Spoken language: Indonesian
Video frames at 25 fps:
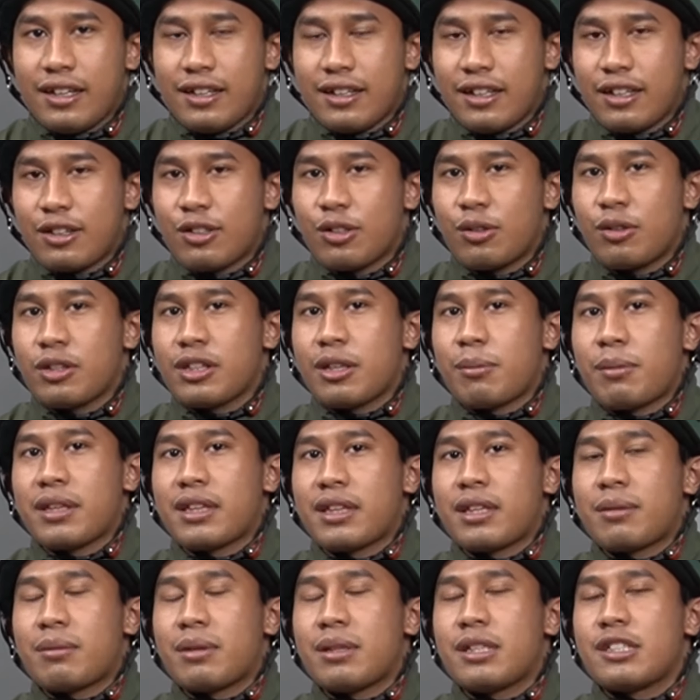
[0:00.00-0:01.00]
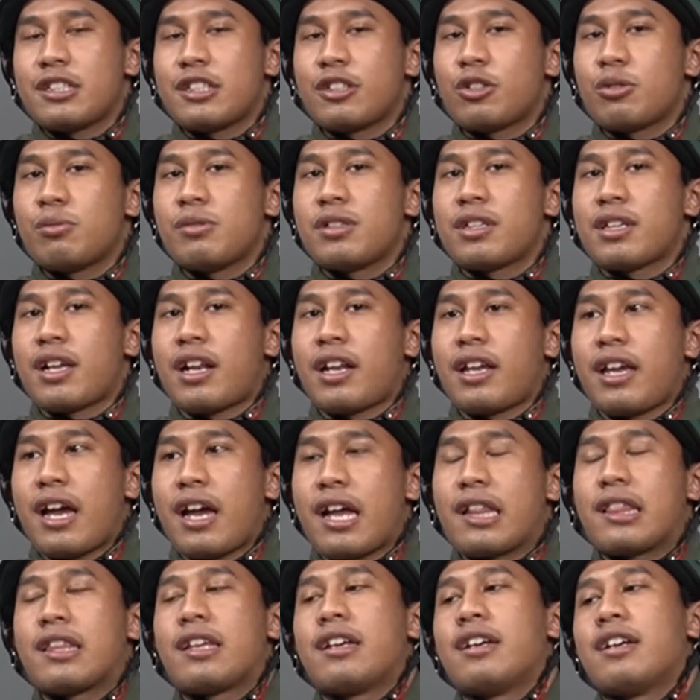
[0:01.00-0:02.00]
Itu teman-teman di situ bisa
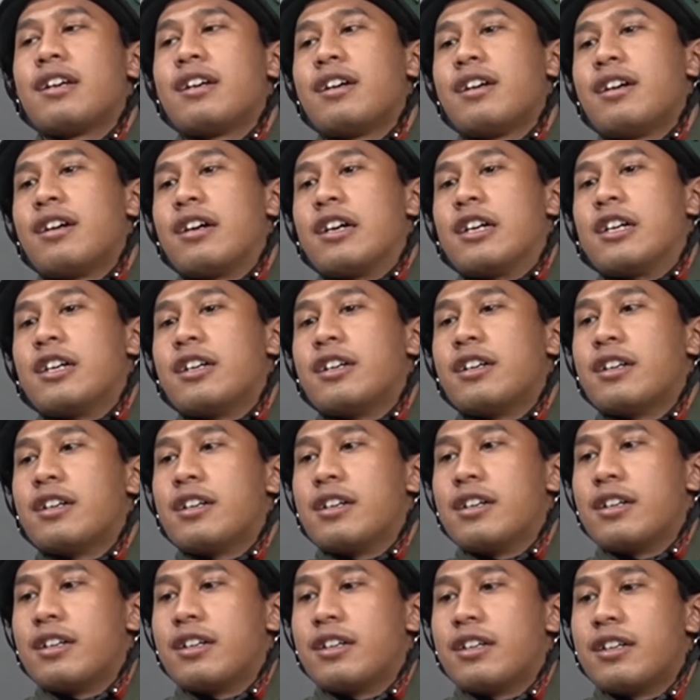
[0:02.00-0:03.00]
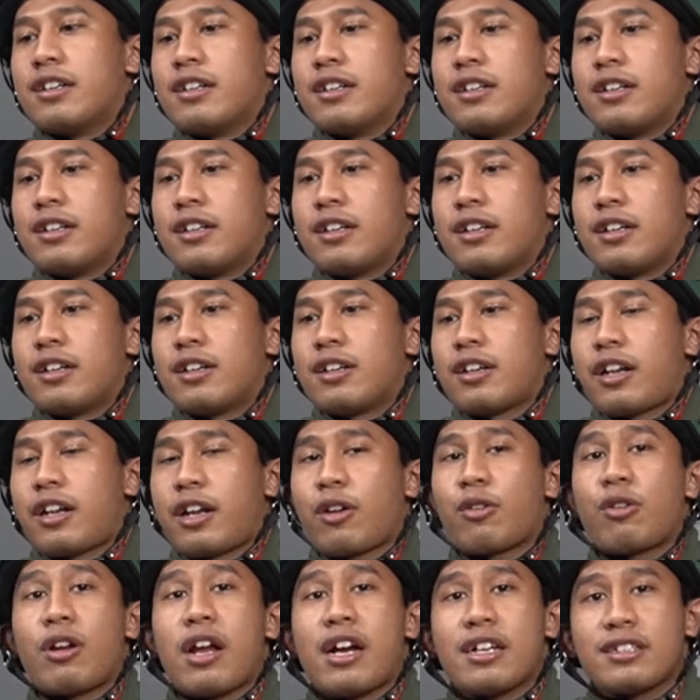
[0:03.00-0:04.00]
lihat uh,
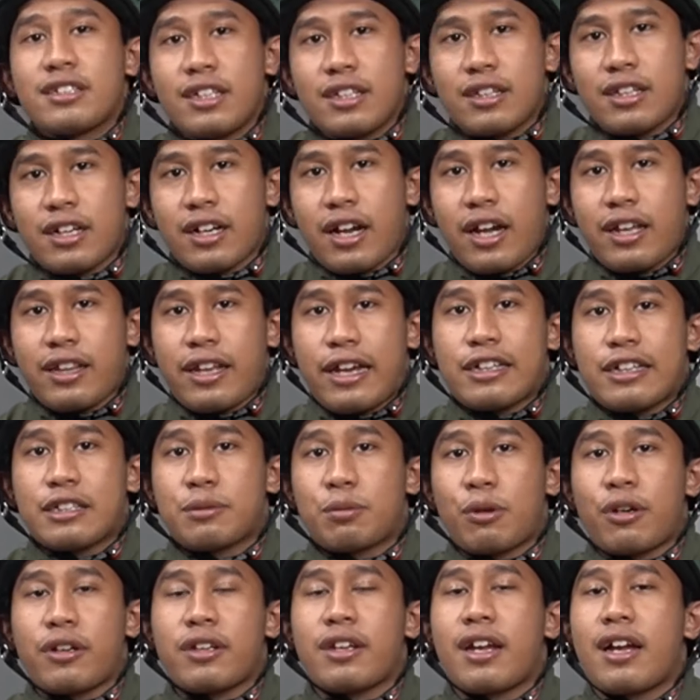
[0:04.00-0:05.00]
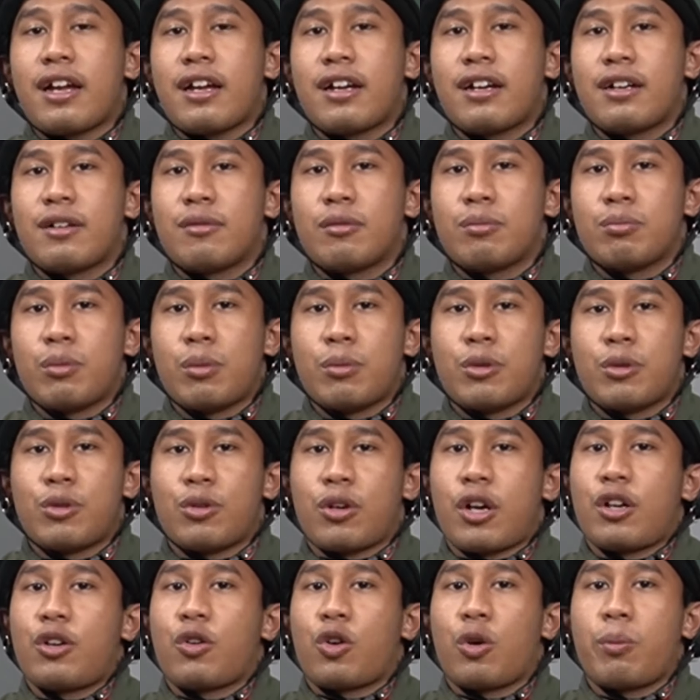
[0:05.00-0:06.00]
regulasi terkait ekspornya
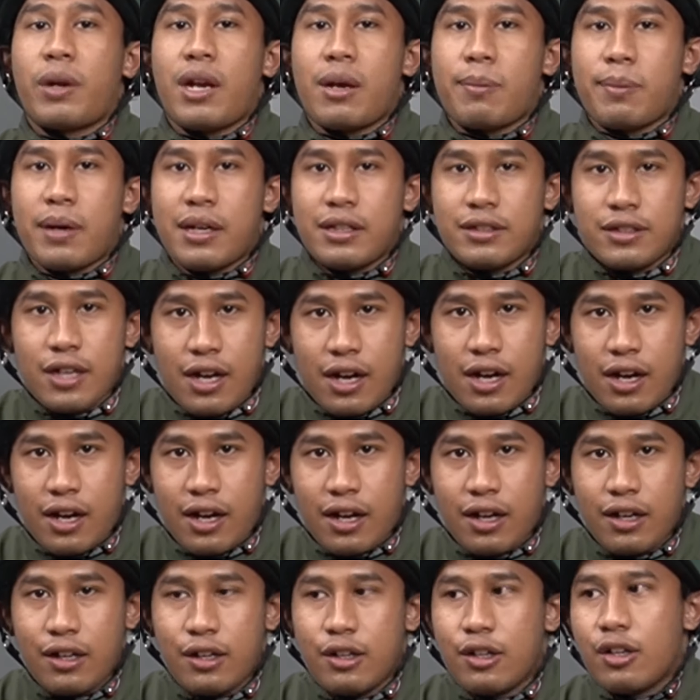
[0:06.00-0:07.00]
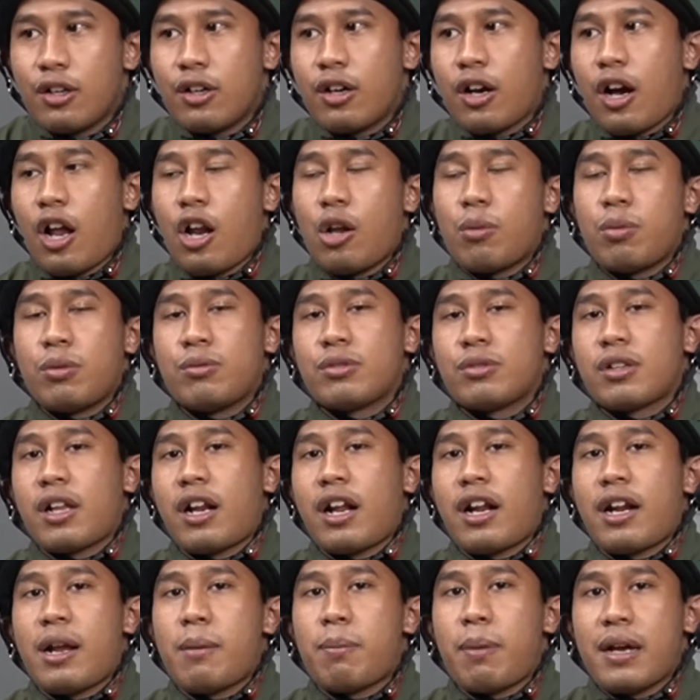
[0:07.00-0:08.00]
membutuhkan dokumen apa aja. Kalaupun
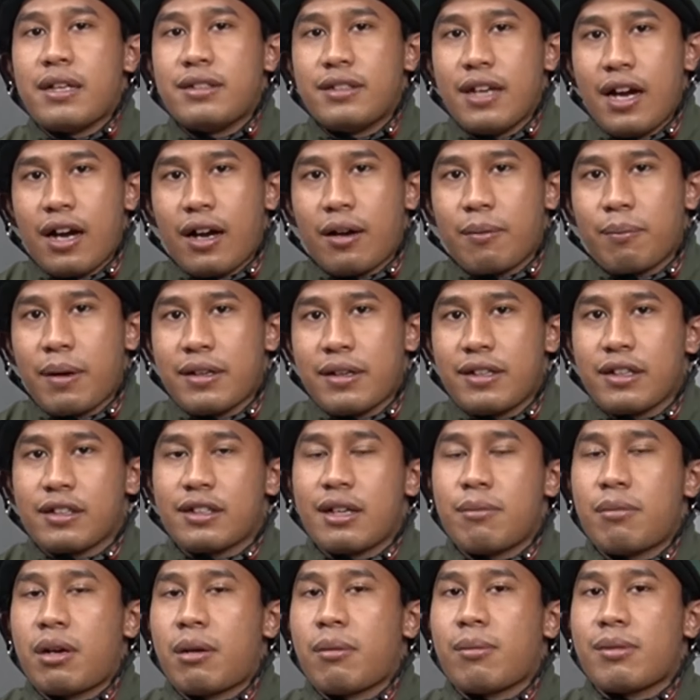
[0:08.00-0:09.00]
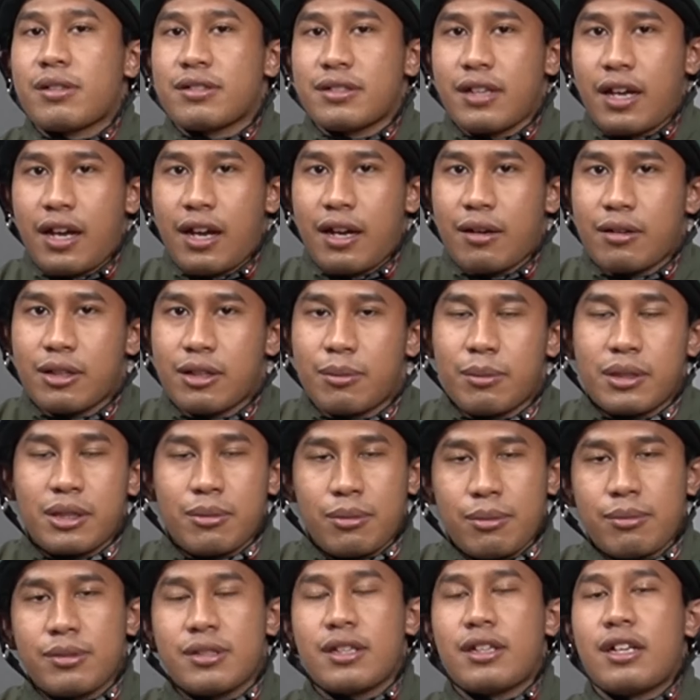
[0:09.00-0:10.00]
misalnya ada pajak, pajaknya berapa persen,
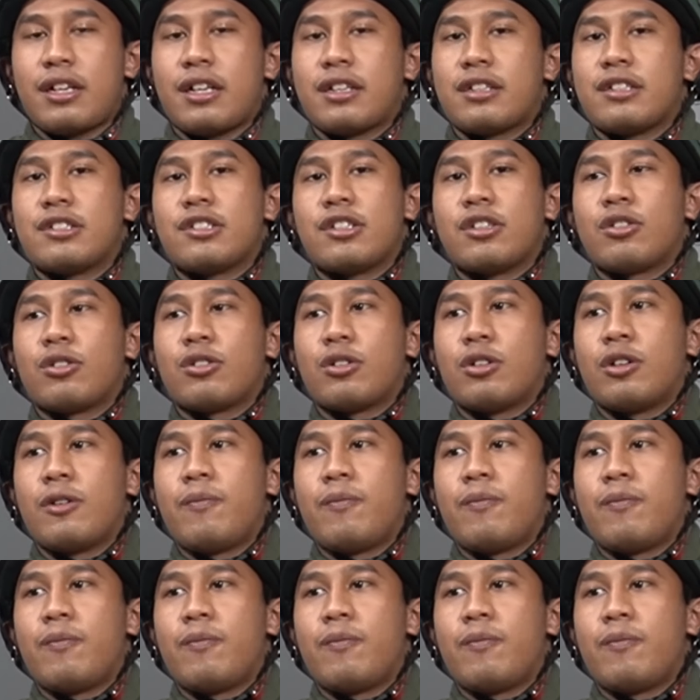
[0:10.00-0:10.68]
teman-teman bisa dilihat di situ.